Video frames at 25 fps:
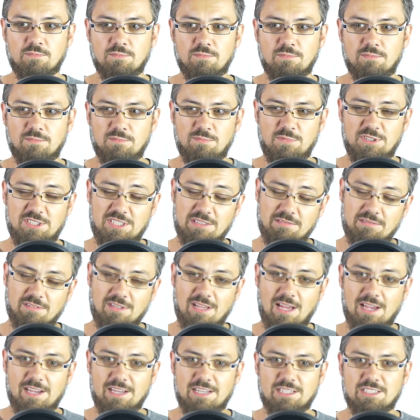mi się
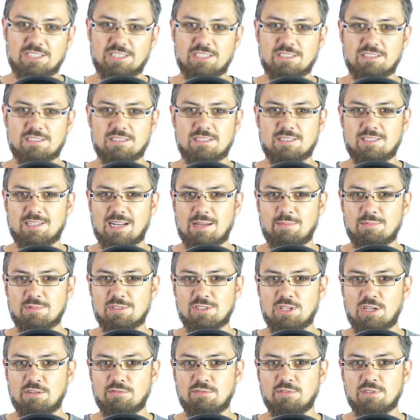wydaje, że SRAM
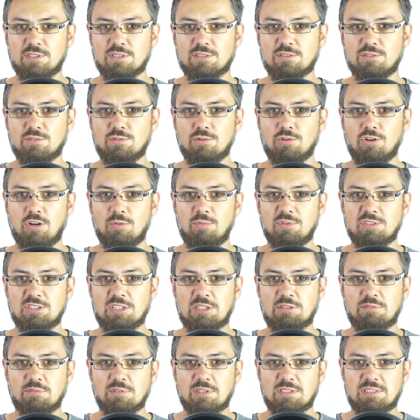znowu jest górą i
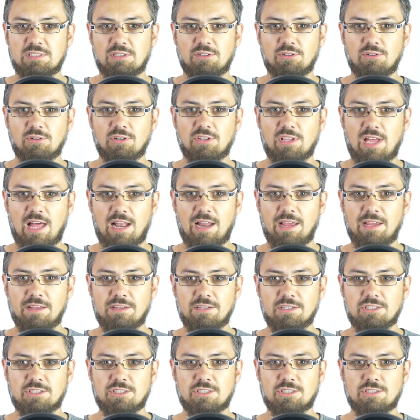znowu jest krok dalej
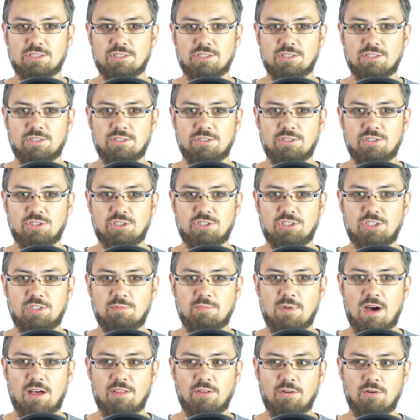niż, e, niż
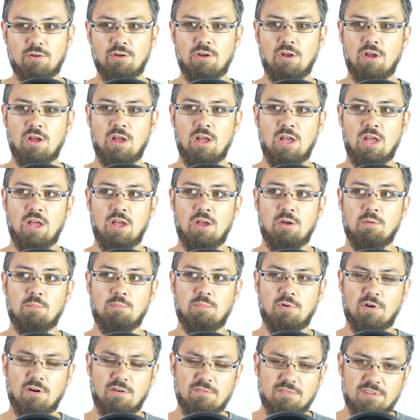Shimano,
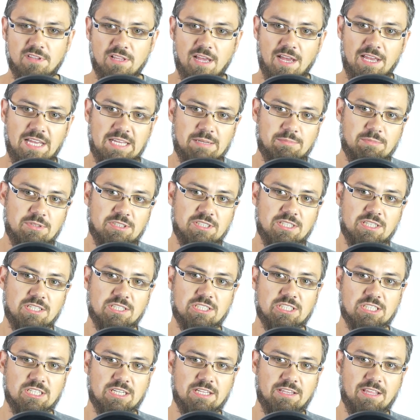bo wydaje mi się,
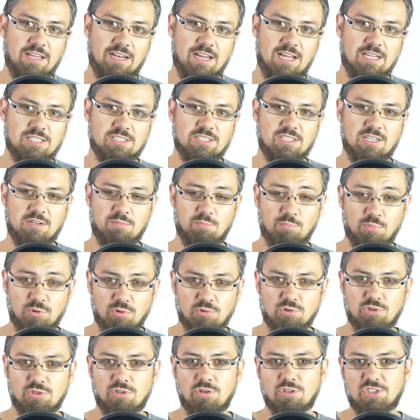że na razie
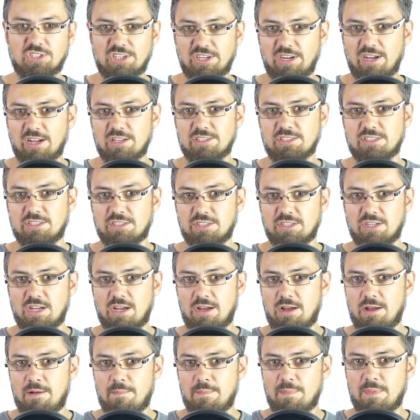próżno czekać
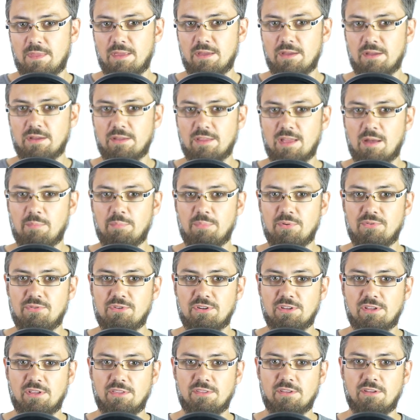na napęd
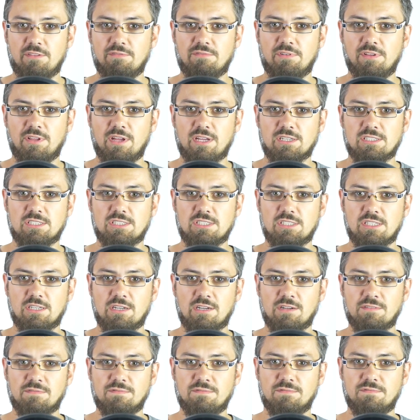e, 1 na
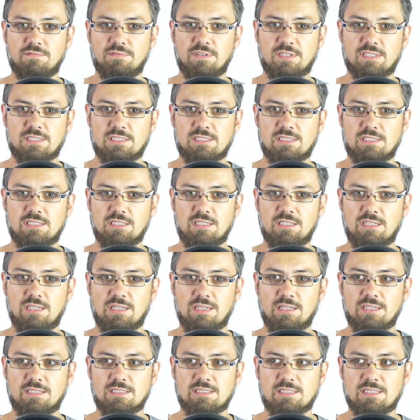12 w wersji
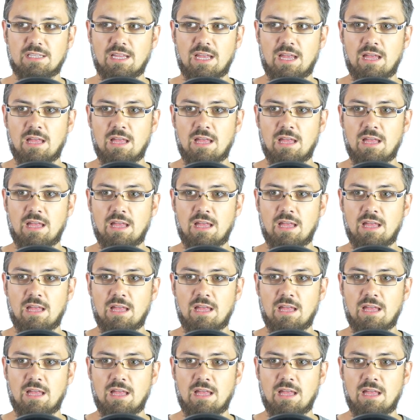XT